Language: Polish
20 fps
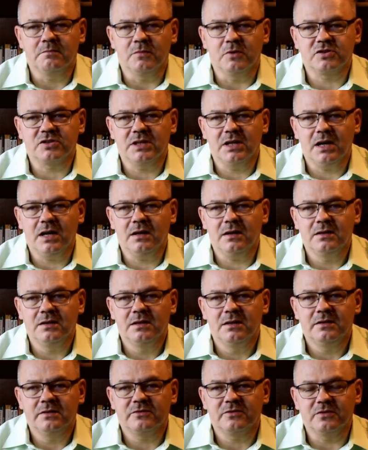Można
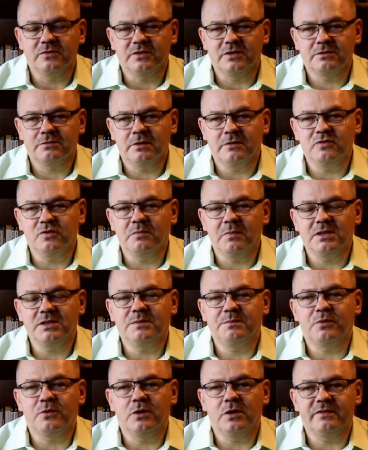w cudzysłowie
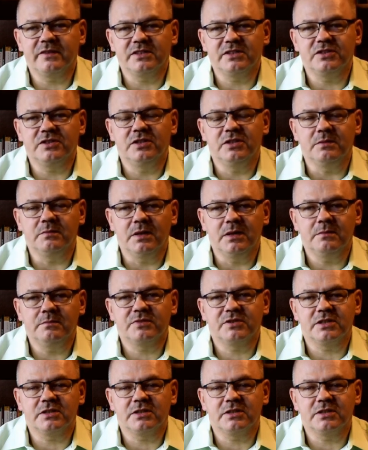manipulować dymem,